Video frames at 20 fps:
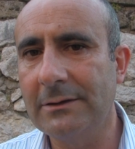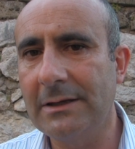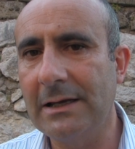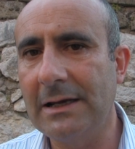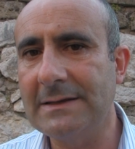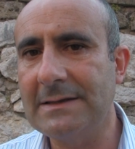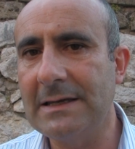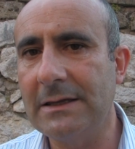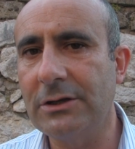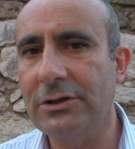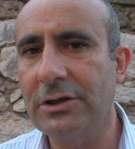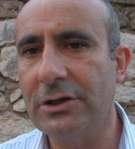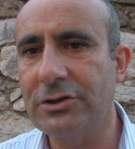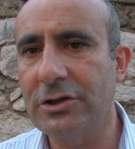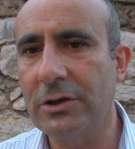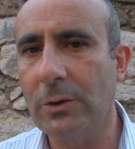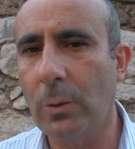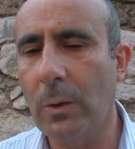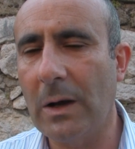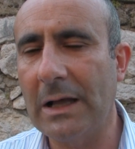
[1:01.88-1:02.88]
delle
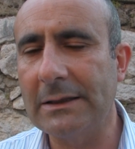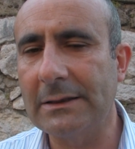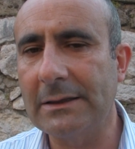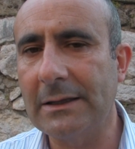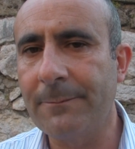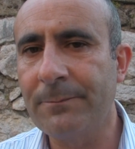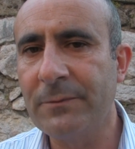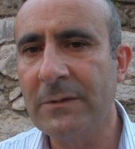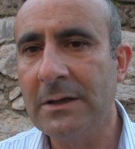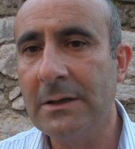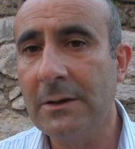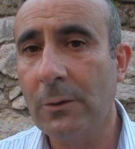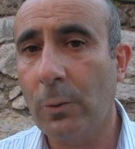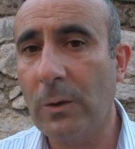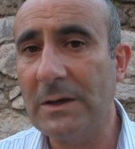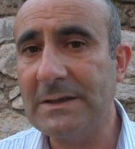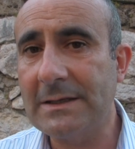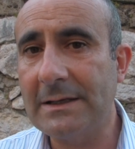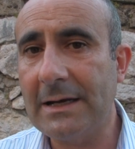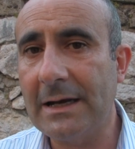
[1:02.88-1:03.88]
16.50.
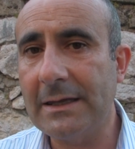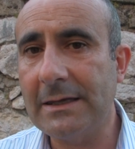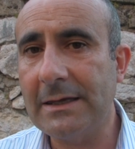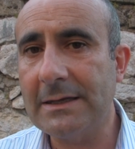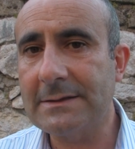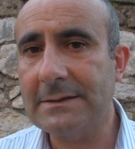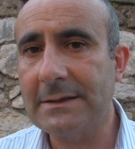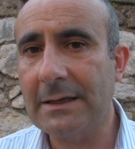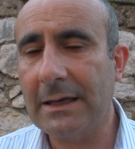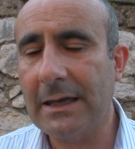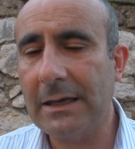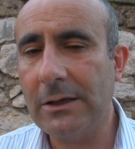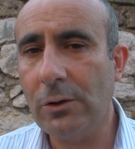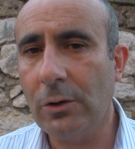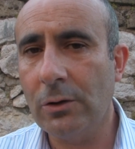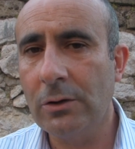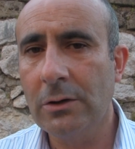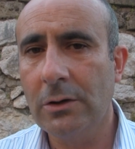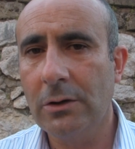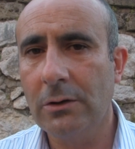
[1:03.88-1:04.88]
Questa è la richiesta che
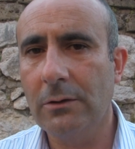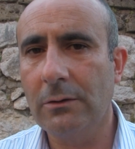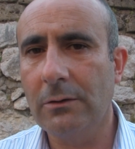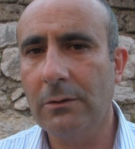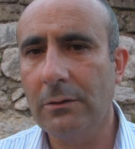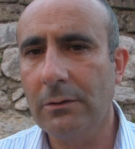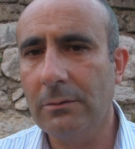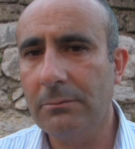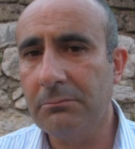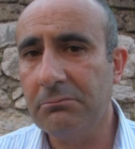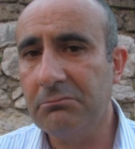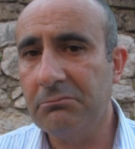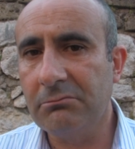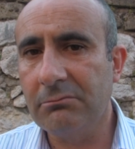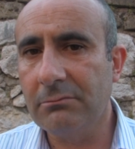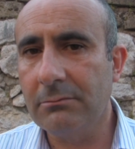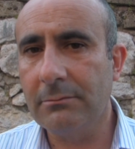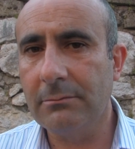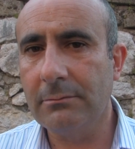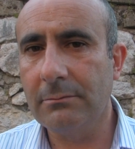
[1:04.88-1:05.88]
io
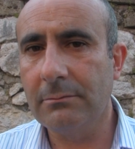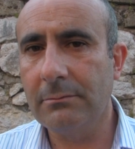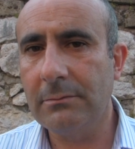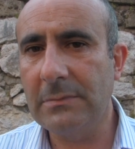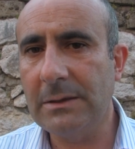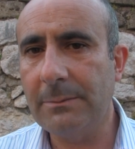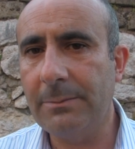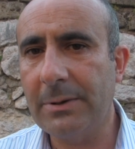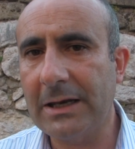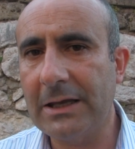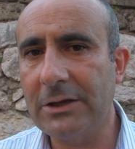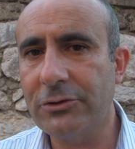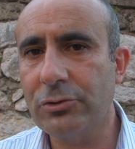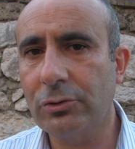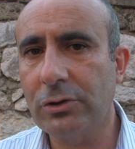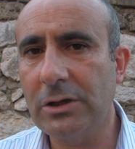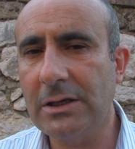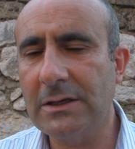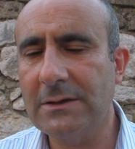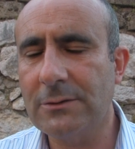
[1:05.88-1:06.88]
ehm, di
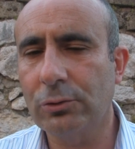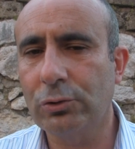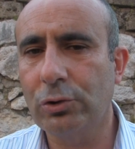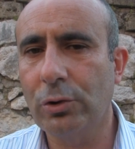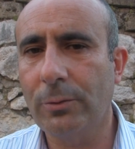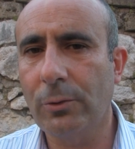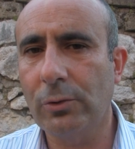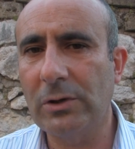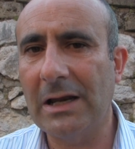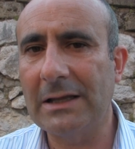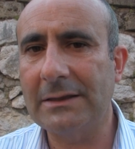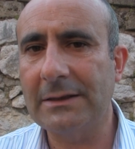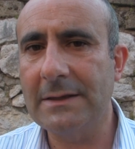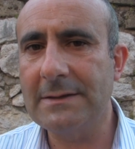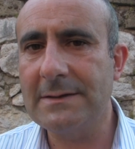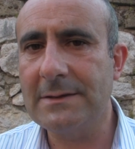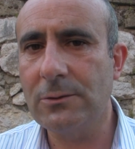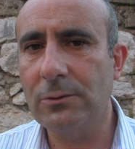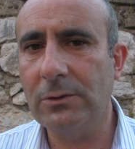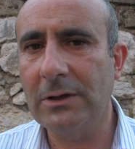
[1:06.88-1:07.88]
pregio di sottoporre
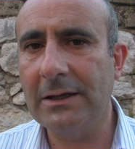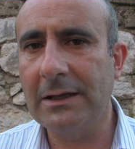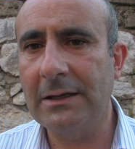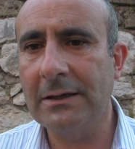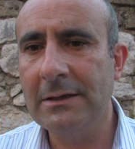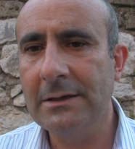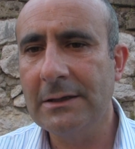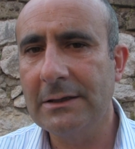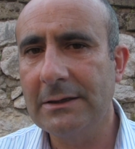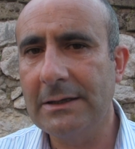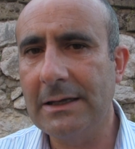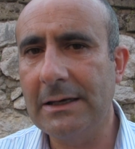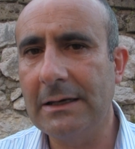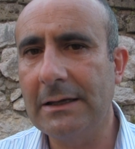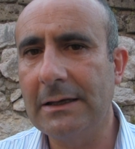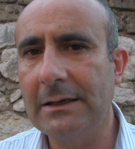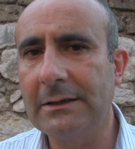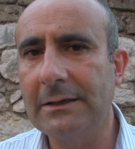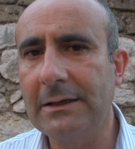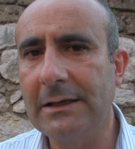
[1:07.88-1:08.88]
all'attenzione de,
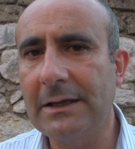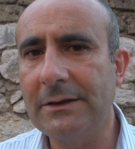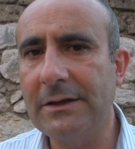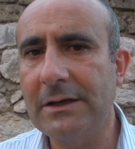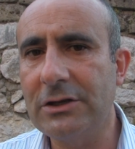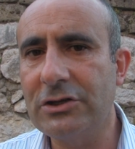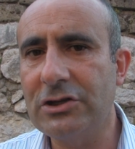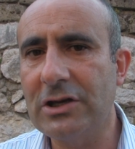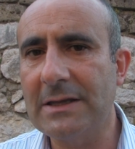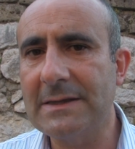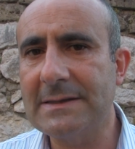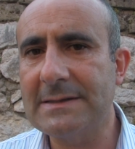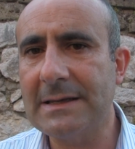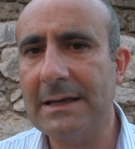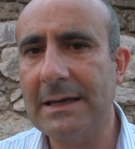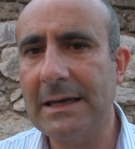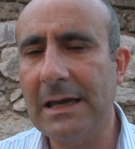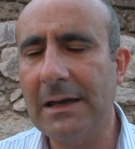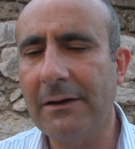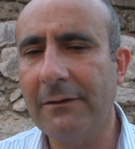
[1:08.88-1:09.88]
della, della,
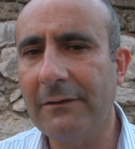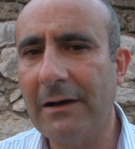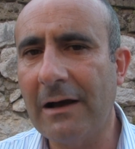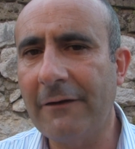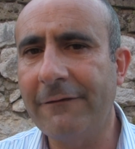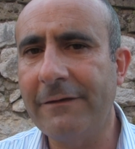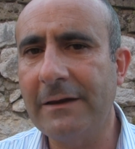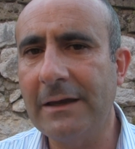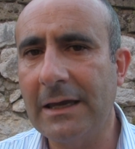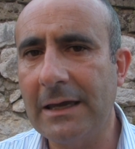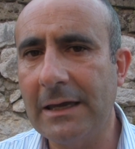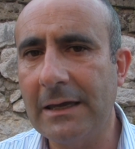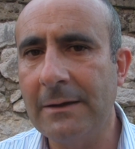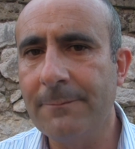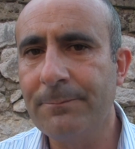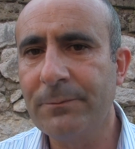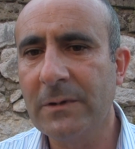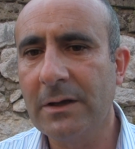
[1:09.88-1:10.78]
dirigenza e, eh, affinché eh,